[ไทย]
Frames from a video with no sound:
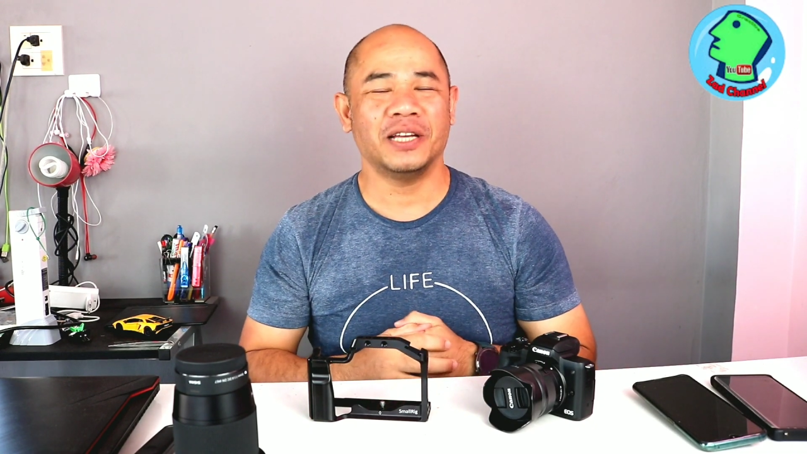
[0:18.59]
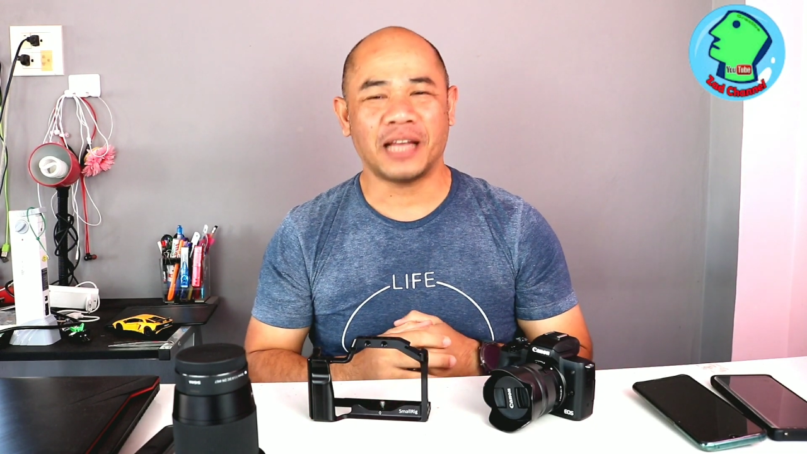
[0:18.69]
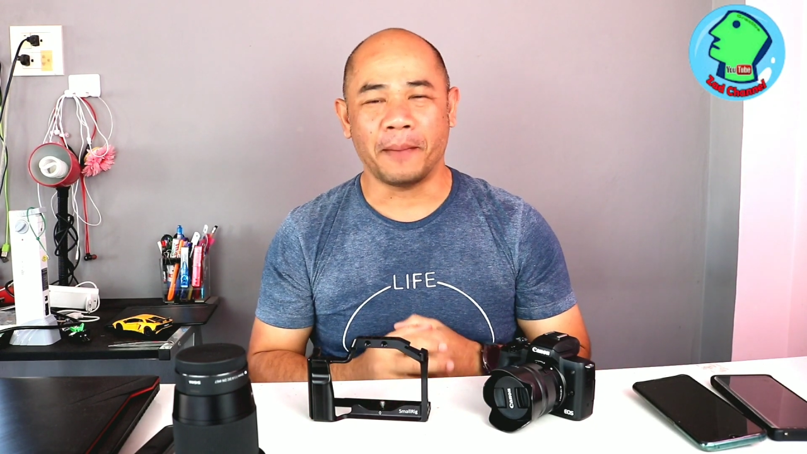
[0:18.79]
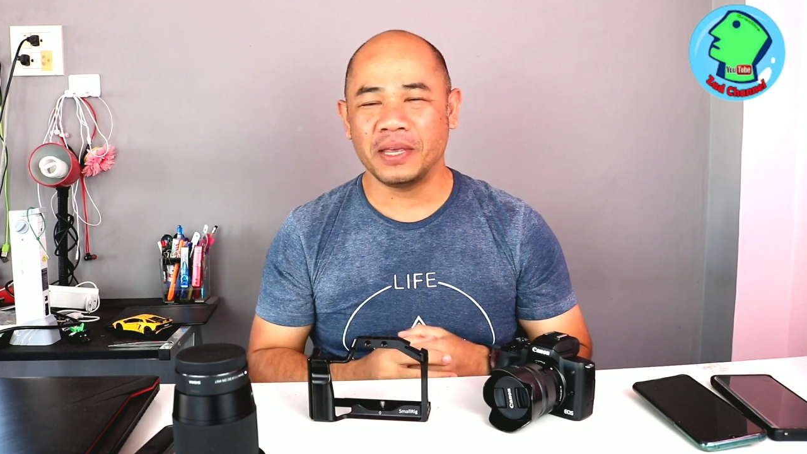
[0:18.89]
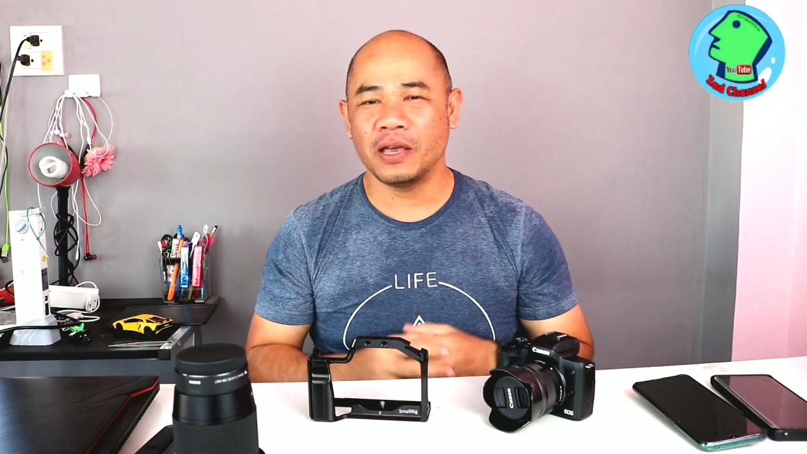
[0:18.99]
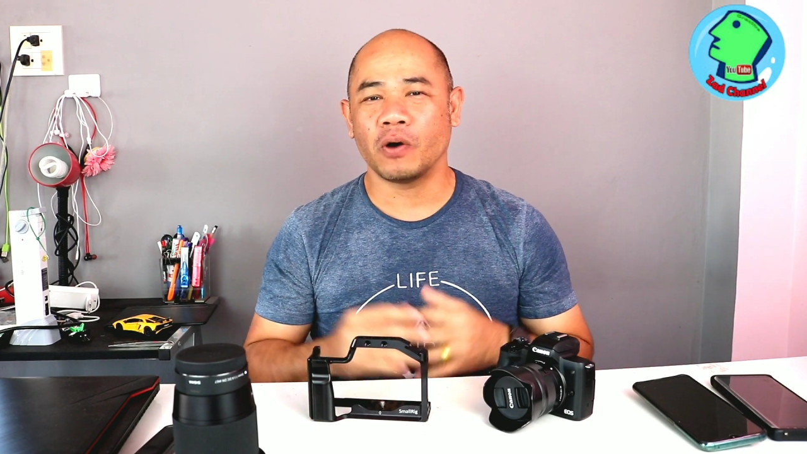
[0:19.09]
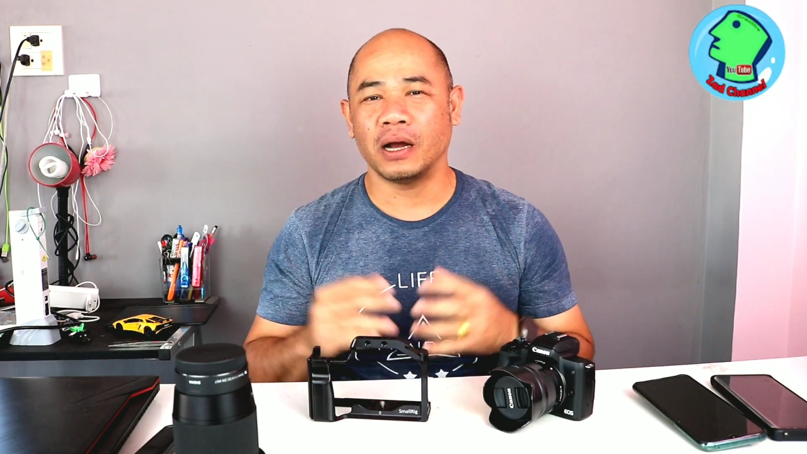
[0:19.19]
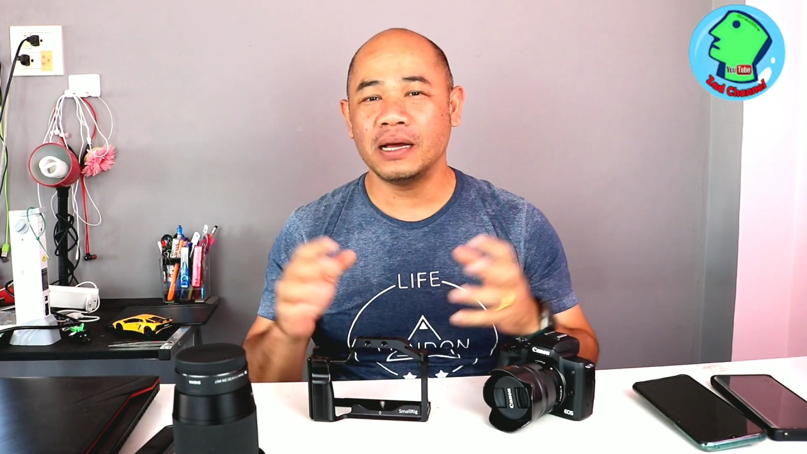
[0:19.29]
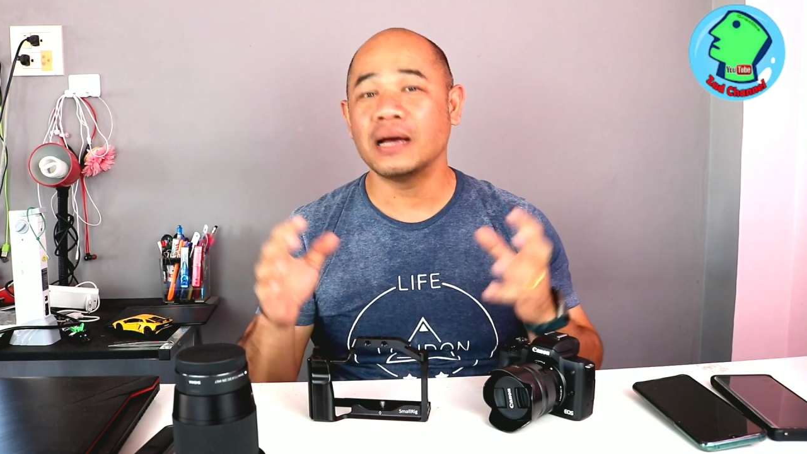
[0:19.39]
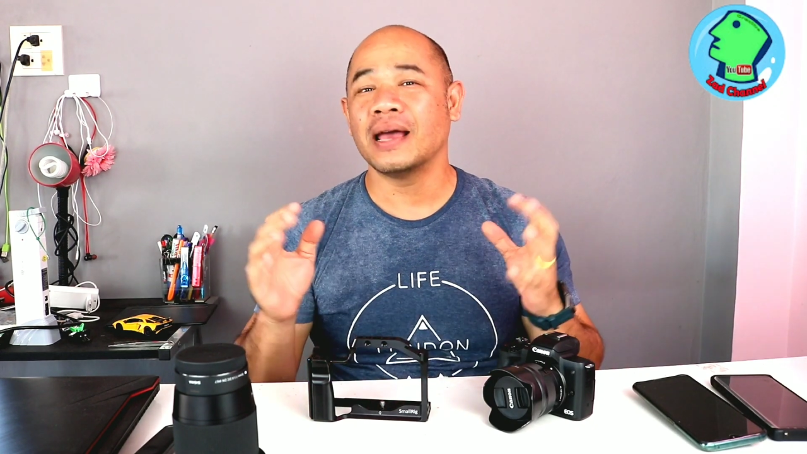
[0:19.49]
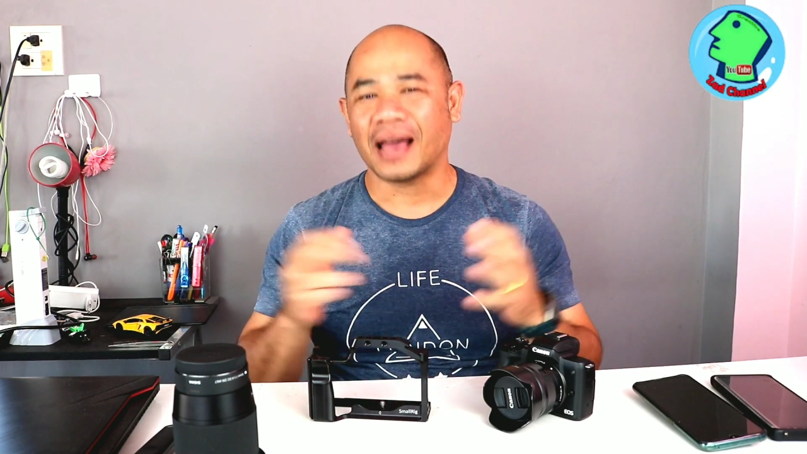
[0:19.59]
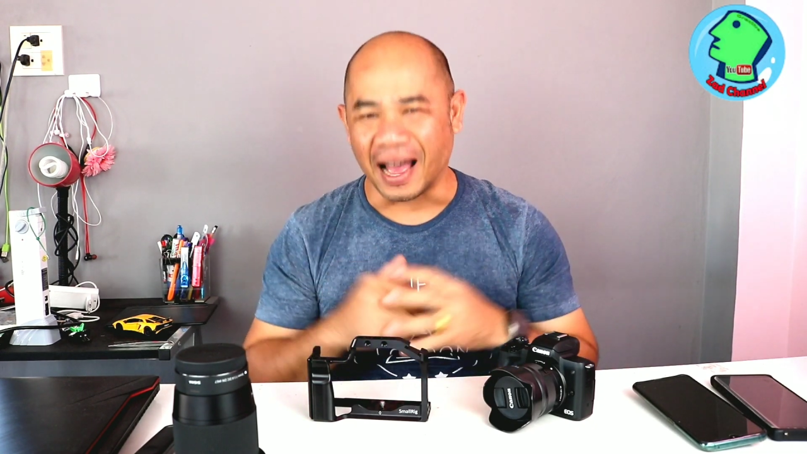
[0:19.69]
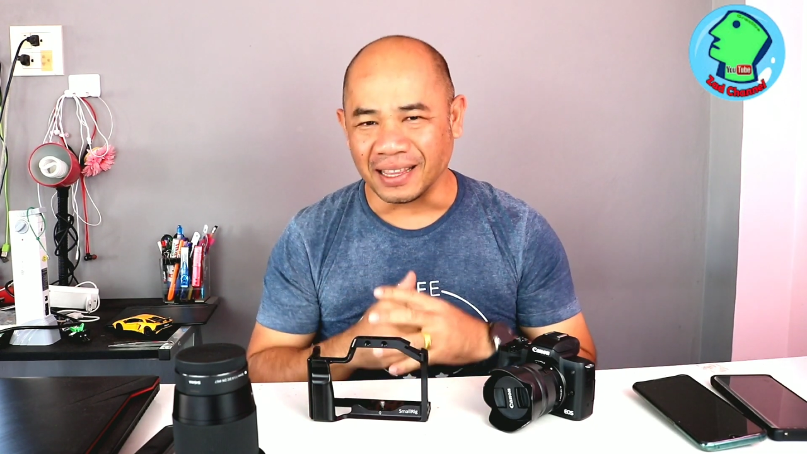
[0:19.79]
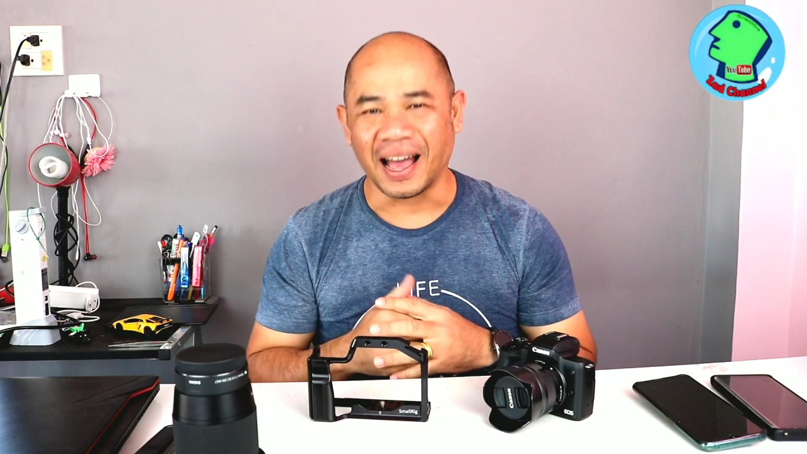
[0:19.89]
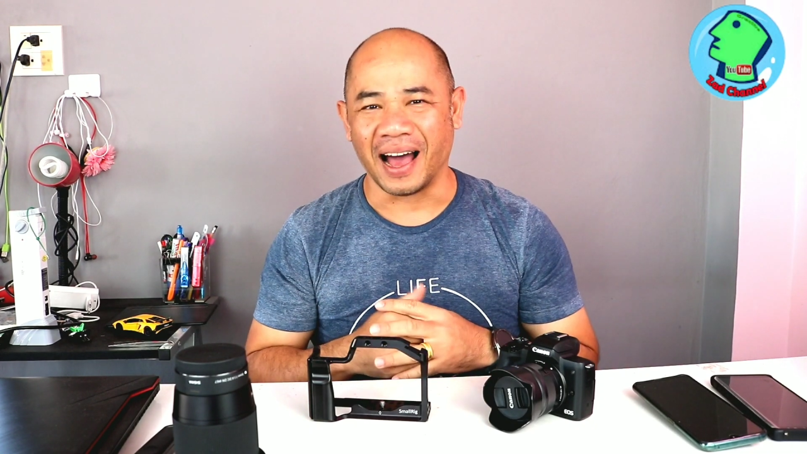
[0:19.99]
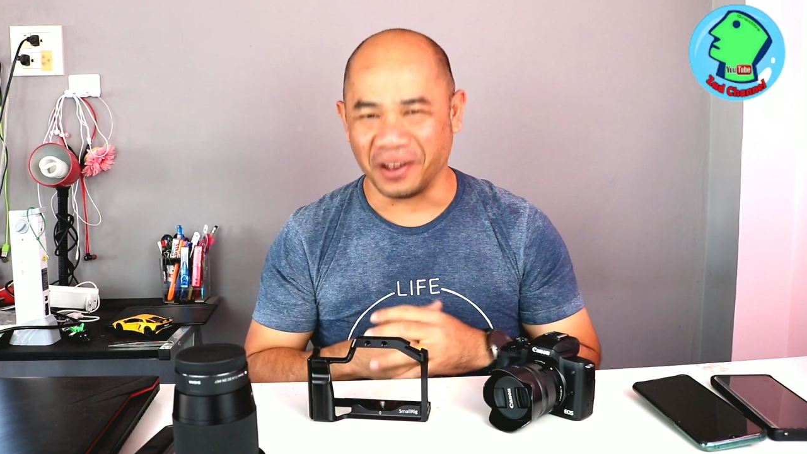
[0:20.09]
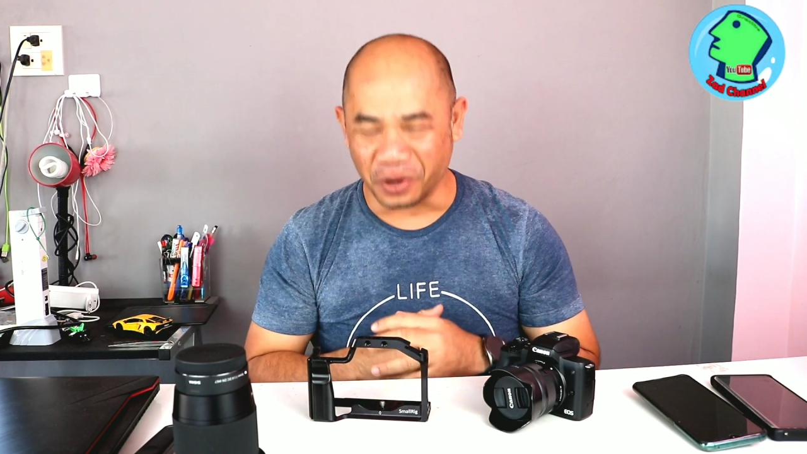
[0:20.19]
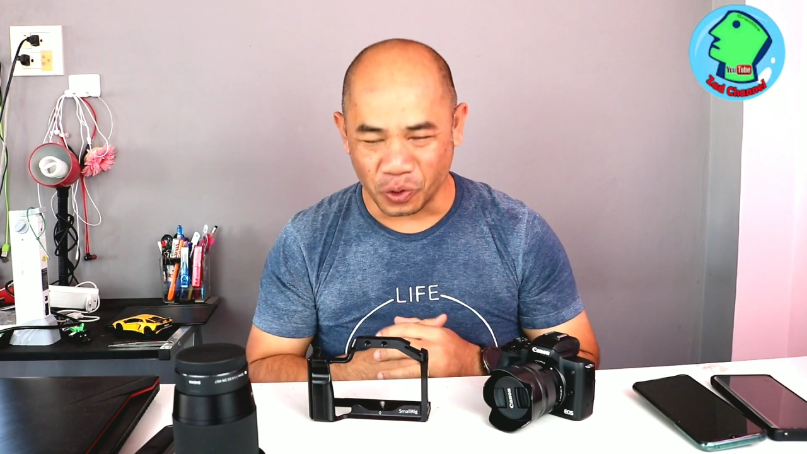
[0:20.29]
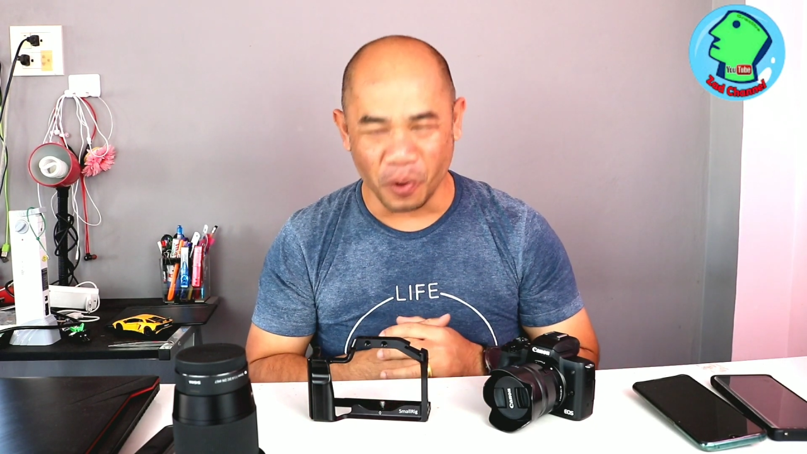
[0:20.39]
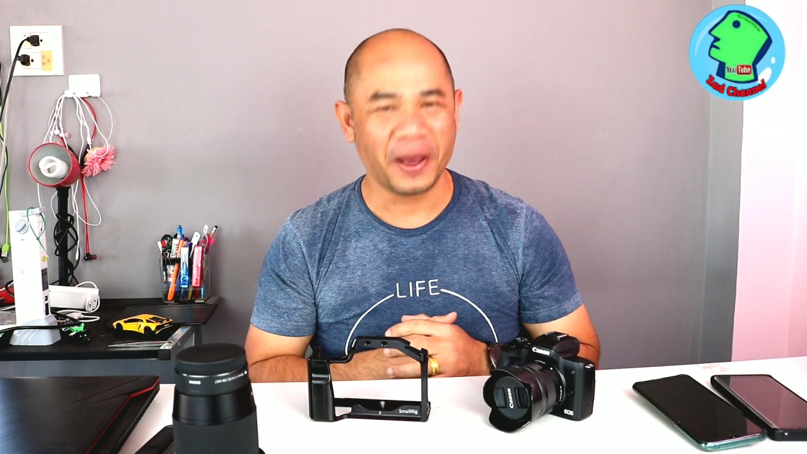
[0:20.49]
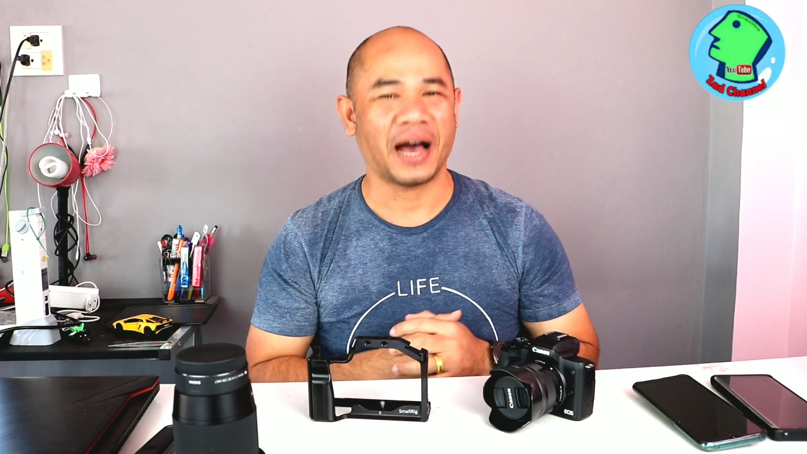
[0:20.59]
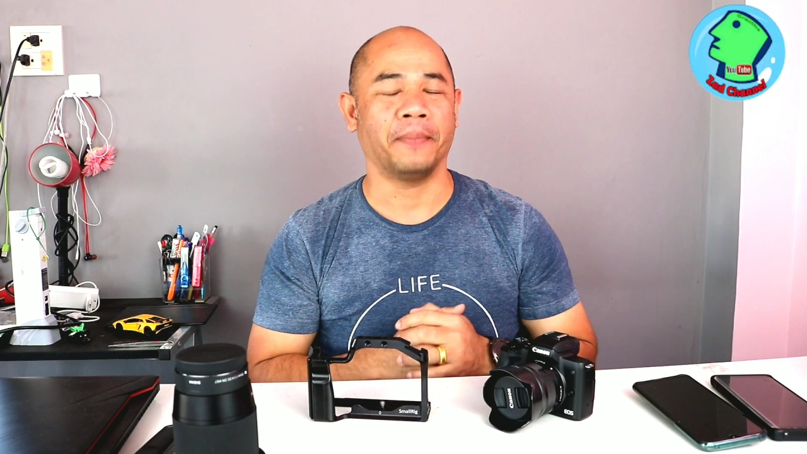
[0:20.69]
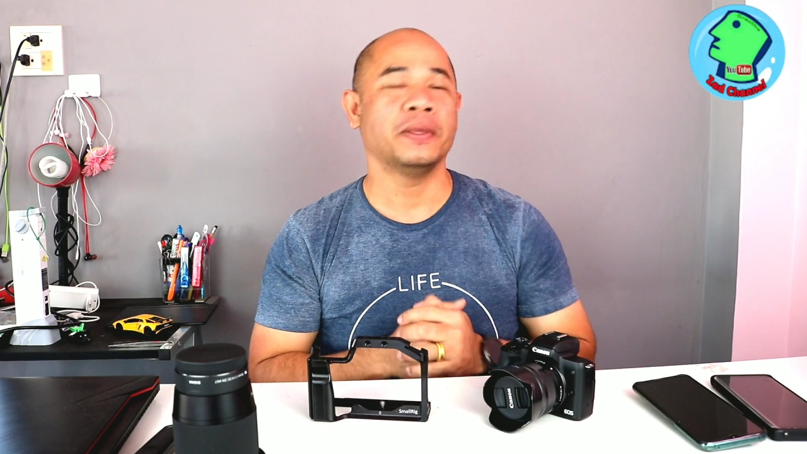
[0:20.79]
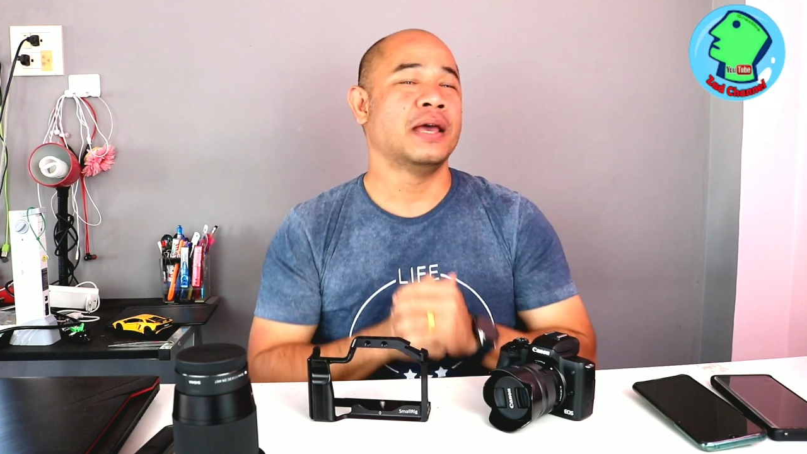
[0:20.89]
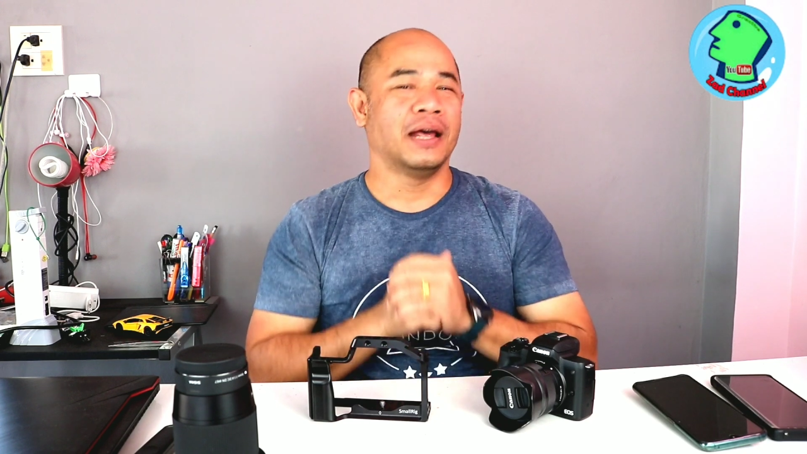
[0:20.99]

ที่ทำเกี่ยวกับเรื่องการถ่ายรูปครับ